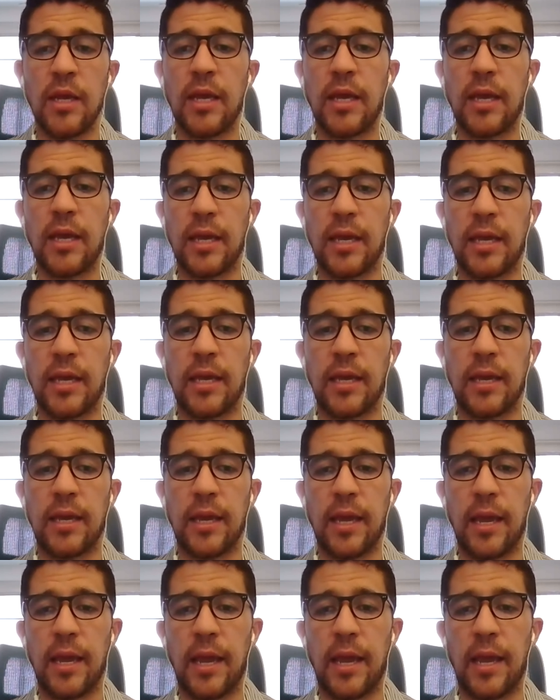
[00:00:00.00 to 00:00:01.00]

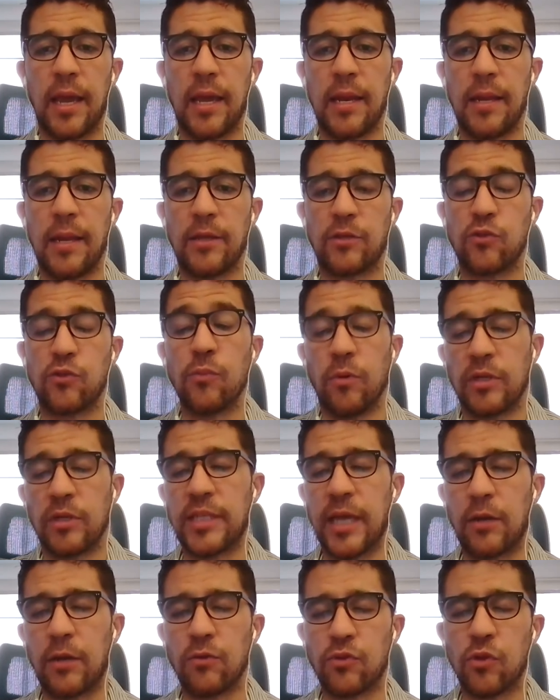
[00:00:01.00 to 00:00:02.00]
eh,
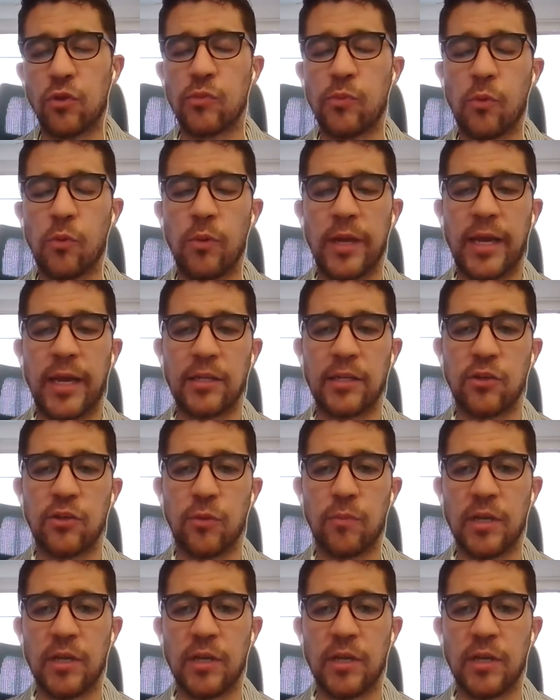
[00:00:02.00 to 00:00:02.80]
se anunció su publicación